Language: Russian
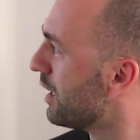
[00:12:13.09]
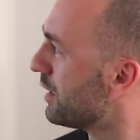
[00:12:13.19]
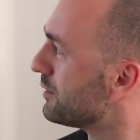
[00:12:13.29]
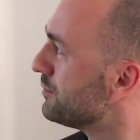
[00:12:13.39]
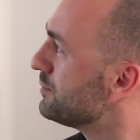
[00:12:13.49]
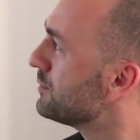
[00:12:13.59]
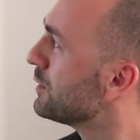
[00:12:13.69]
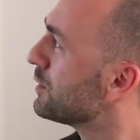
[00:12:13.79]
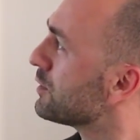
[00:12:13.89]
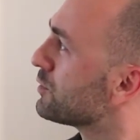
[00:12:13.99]
Э,
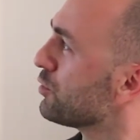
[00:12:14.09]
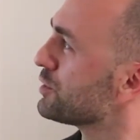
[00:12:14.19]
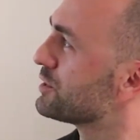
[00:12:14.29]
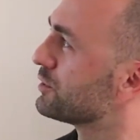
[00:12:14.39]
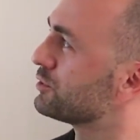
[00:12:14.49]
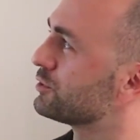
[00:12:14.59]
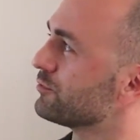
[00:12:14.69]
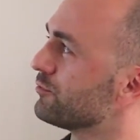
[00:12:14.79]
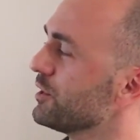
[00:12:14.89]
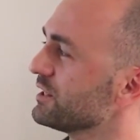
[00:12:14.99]
то есть
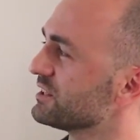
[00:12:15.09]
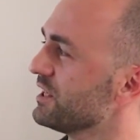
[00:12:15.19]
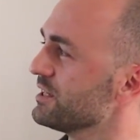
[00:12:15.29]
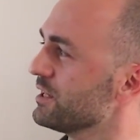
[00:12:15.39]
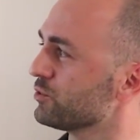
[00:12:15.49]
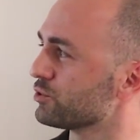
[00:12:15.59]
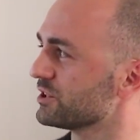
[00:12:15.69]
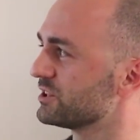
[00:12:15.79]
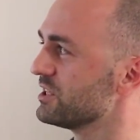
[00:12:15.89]
в это здание нужно